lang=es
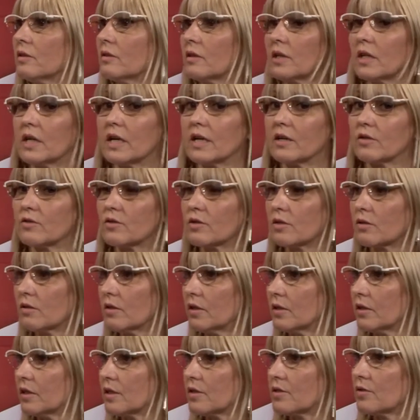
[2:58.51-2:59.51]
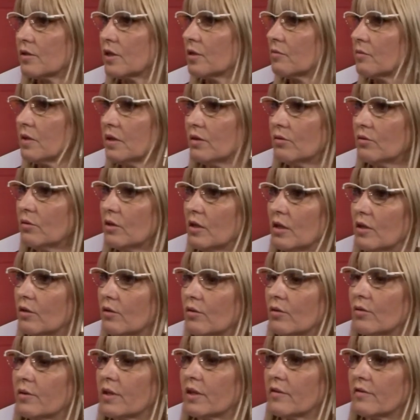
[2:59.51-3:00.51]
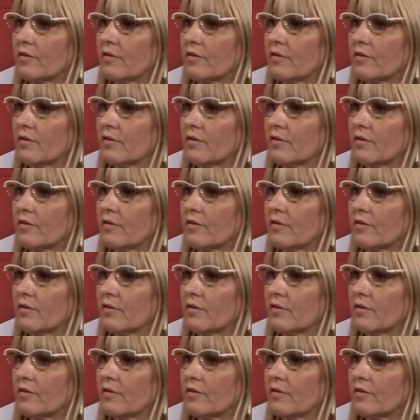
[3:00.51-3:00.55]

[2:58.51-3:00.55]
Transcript: Claro, cierro el estacionamiento y lo cobra